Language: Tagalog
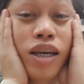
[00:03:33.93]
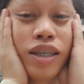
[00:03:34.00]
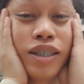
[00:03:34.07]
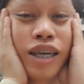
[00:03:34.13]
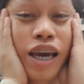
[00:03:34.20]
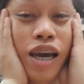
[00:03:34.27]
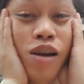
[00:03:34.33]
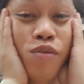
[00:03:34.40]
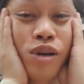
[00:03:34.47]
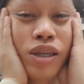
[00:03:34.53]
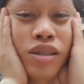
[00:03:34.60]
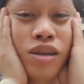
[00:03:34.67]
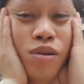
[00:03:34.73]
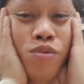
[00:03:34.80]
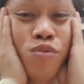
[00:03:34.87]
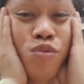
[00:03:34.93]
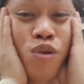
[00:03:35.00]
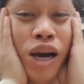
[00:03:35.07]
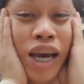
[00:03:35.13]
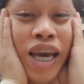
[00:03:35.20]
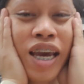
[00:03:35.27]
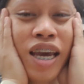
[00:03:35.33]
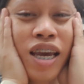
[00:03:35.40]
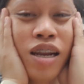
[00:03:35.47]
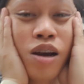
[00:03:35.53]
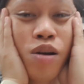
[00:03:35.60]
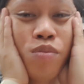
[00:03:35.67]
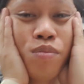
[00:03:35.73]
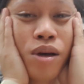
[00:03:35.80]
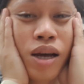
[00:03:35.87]
Carry the weight
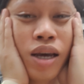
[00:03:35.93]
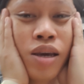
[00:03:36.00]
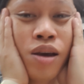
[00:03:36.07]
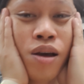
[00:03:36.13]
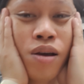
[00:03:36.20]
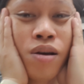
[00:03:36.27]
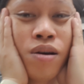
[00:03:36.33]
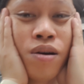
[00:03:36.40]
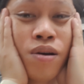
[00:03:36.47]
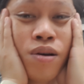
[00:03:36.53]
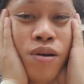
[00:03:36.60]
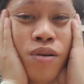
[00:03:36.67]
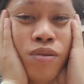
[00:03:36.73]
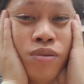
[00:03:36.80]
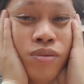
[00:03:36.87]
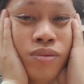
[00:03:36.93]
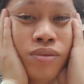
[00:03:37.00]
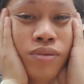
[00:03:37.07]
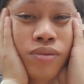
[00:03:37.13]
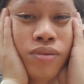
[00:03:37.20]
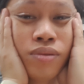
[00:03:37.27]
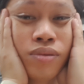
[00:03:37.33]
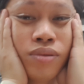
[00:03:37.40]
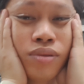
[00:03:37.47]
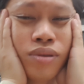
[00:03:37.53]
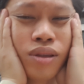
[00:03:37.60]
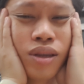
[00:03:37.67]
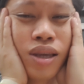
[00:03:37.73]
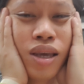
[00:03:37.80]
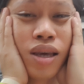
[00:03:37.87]
on my own
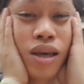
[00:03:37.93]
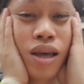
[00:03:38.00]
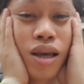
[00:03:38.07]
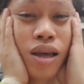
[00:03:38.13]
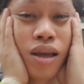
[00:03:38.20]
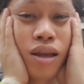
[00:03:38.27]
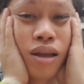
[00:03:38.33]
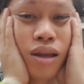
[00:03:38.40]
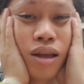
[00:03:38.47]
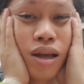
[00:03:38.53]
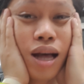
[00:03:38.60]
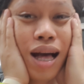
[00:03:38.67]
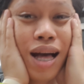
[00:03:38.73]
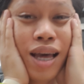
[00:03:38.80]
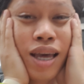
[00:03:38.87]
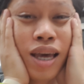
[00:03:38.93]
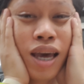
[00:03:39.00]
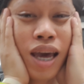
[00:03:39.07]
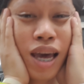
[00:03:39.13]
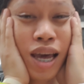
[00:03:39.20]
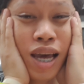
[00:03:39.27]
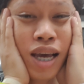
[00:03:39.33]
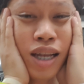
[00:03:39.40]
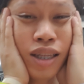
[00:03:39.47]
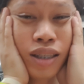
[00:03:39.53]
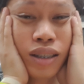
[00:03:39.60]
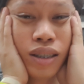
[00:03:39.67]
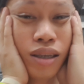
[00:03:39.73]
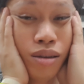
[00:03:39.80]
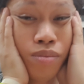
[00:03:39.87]
I
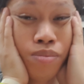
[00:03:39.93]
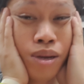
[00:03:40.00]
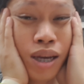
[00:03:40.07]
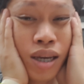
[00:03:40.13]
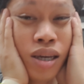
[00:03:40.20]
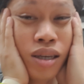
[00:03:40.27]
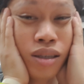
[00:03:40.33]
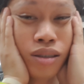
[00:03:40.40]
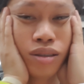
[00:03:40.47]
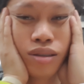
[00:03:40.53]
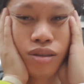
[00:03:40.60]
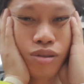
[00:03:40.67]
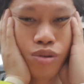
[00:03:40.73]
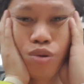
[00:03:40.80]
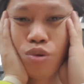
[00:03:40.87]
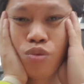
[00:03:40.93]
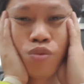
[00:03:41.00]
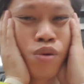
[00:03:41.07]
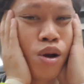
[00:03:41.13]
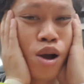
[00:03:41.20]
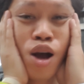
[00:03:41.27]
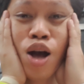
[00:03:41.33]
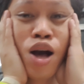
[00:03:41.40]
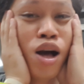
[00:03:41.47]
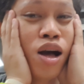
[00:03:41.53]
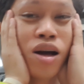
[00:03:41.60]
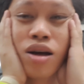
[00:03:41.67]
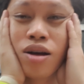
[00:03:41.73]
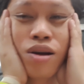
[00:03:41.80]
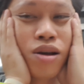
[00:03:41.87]
still brings to
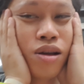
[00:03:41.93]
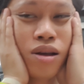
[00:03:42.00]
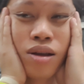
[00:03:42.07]
one.